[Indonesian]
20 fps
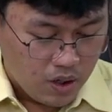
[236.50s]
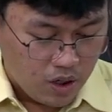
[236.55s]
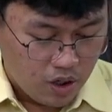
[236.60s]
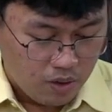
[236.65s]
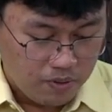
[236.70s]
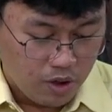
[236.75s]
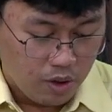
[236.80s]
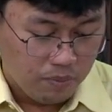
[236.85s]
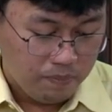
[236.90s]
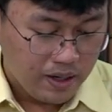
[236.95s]

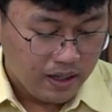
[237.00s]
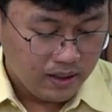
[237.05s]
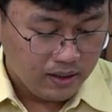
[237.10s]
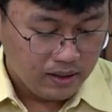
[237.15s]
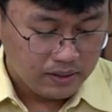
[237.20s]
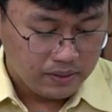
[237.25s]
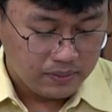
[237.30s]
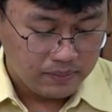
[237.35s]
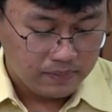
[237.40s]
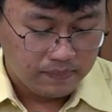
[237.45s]
Oma opa,
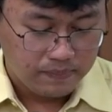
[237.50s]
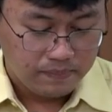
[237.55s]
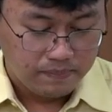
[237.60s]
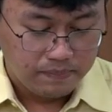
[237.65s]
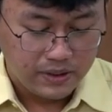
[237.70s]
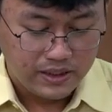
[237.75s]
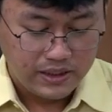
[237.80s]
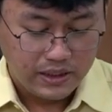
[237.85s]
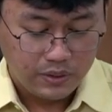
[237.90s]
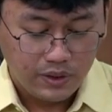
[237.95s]

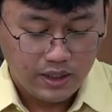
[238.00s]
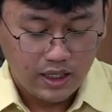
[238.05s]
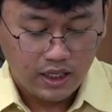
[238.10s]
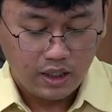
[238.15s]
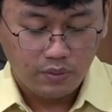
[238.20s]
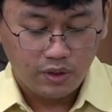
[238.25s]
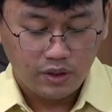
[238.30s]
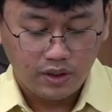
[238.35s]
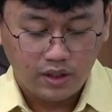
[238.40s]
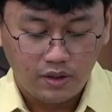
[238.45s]
peristiwa
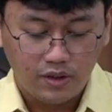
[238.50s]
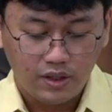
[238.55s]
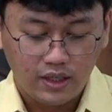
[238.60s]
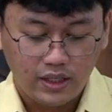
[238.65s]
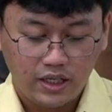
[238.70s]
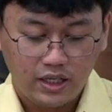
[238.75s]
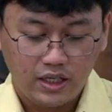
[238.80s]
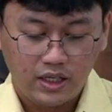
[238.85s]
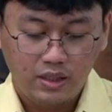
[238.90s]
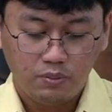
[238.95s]
dari
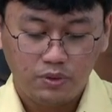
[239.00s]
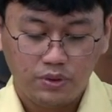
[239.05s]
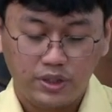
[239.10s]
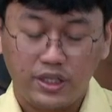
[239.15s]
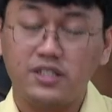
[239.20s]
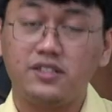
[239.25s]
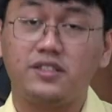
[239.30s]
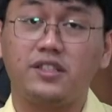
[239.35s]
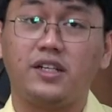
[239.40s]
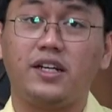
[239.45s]
workaholic ini
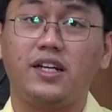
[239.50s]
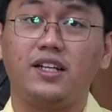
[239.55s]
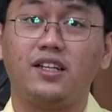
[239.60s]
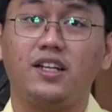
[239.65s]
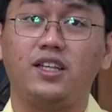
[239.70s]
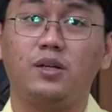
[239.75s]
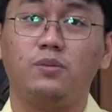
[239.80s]
mungkin sering kita